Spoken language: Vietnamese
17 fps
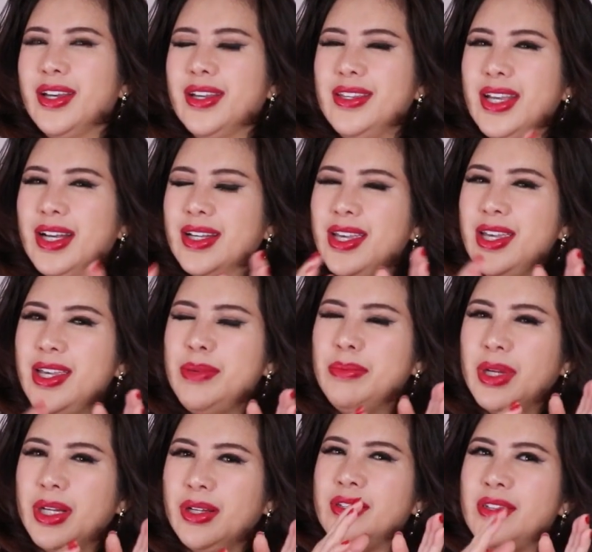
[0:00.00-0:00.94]
và khi
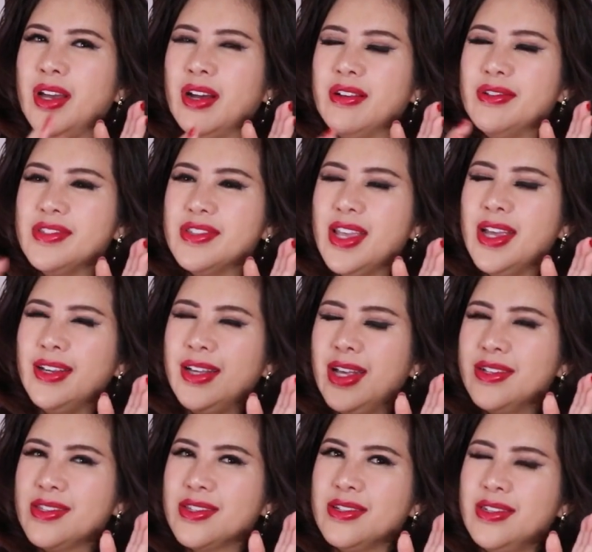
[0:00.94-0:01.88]
mình nhận xét
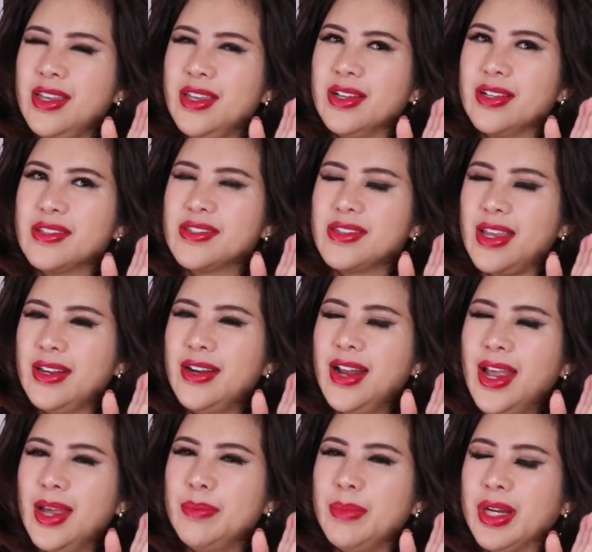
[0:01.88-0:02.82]
các sự việc xảy
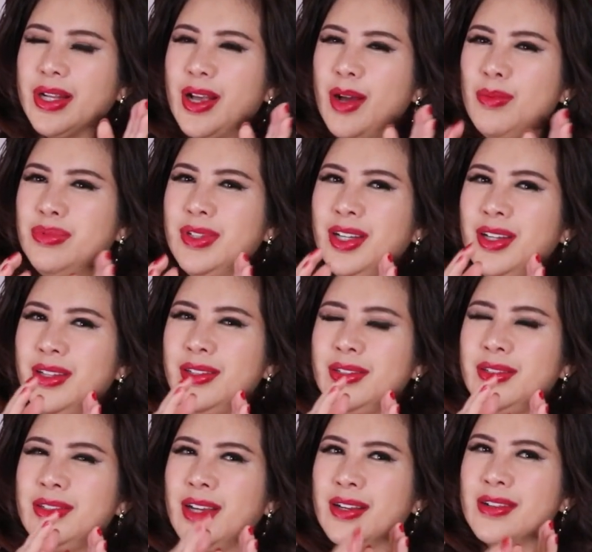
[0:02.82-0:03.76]
ra mình không
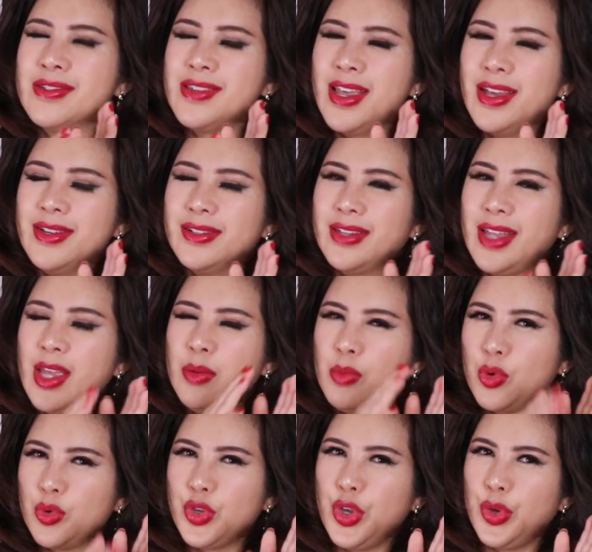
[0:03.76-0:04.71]
nên nhận xét theo
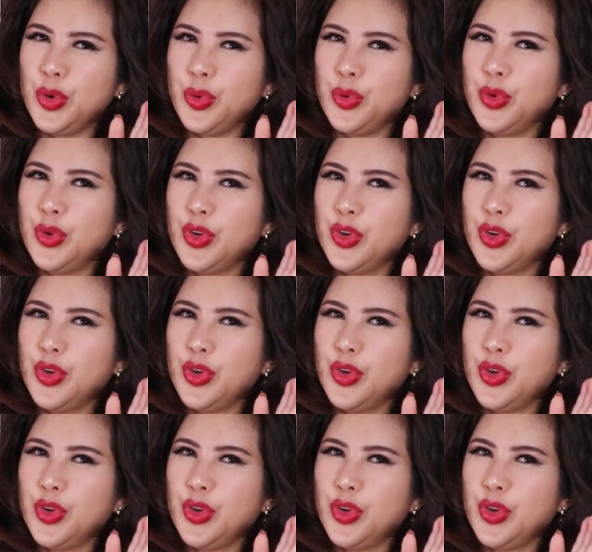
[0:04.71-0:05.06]
một chiều